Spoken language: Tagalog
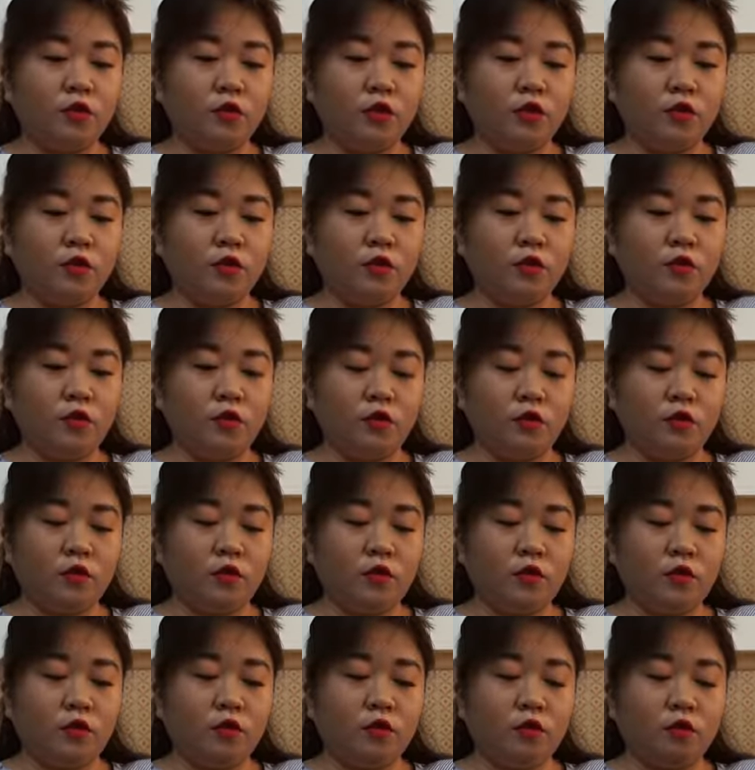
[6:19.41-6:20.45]
you
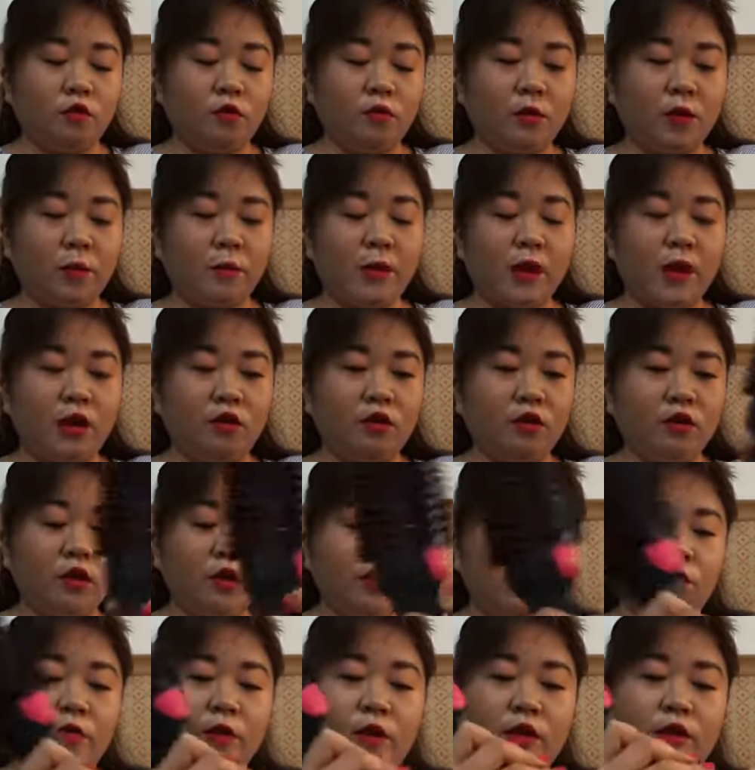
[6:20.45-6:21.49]
kung paano siya
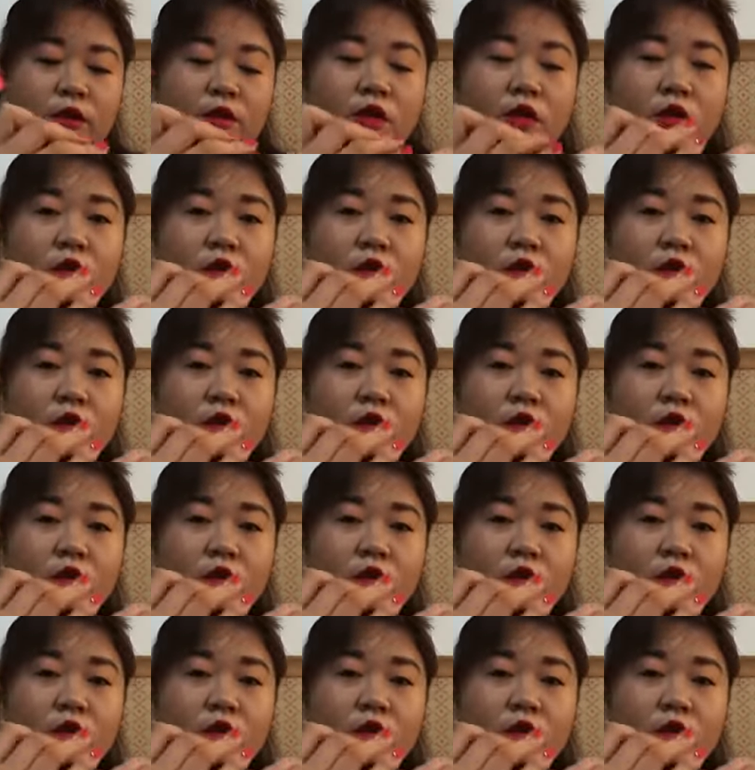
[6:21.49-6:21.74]
gawin.